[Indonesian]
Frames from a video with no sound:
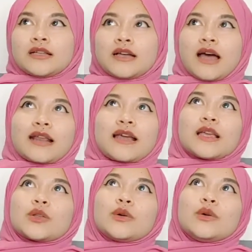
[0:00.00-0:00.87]

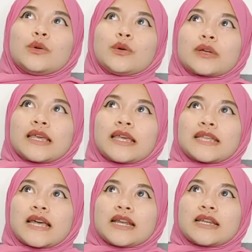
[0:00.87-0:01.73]
Harganya tuh
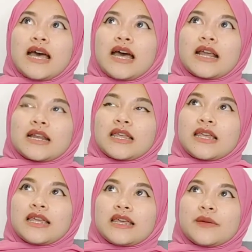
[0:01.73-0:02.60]
kisaran dari